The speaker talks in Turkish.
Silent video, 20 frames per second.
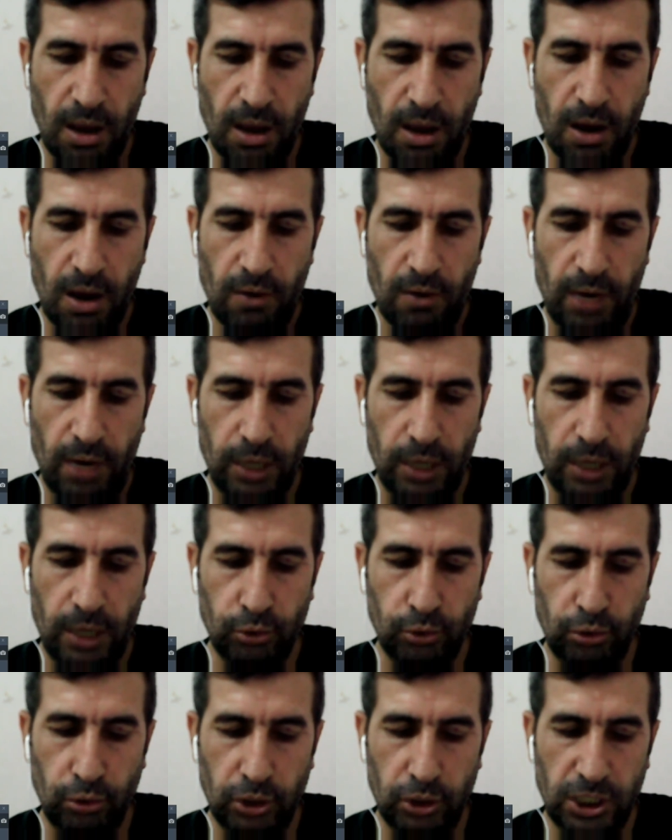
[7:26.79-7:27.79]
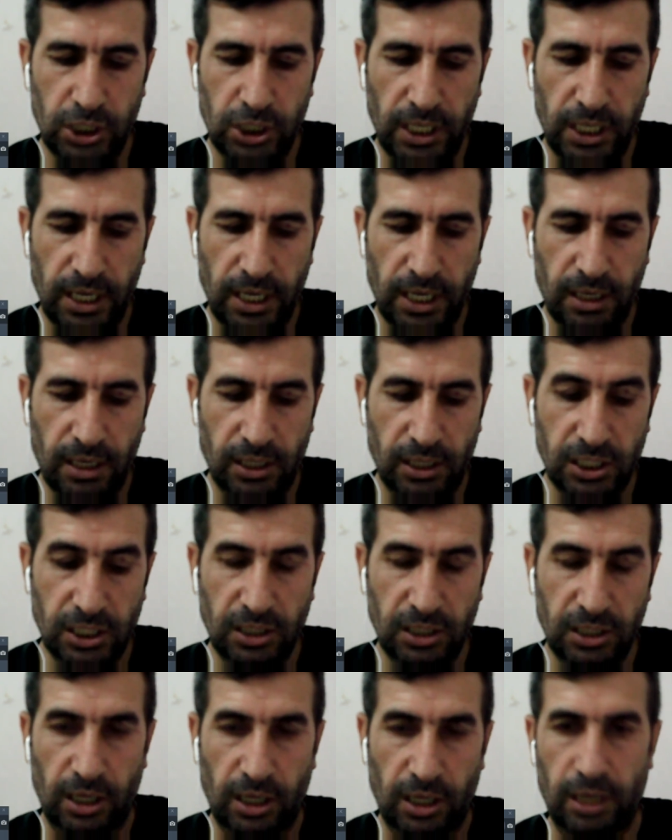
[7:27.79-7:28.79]
ve her türlü çileye karşı
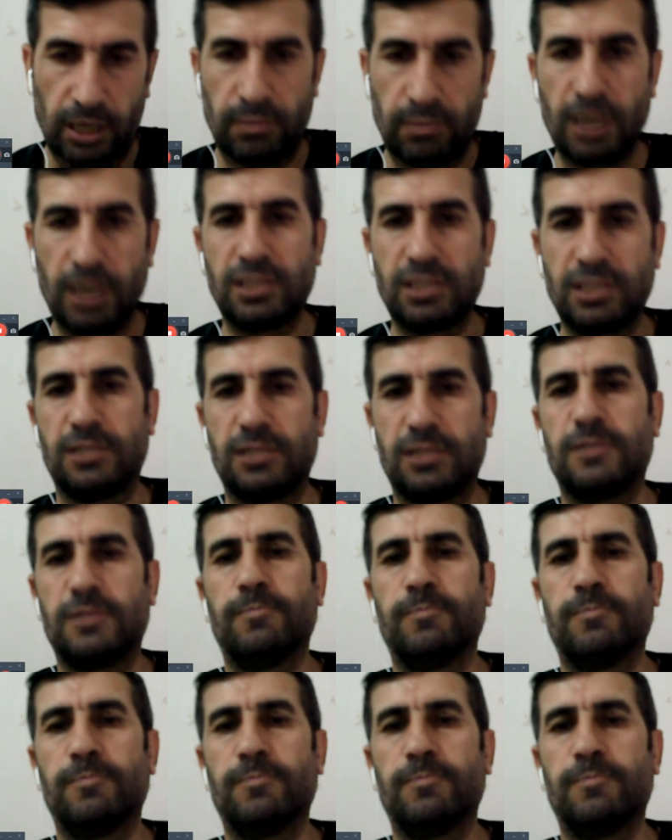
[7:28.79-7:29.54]
dayanmaktır.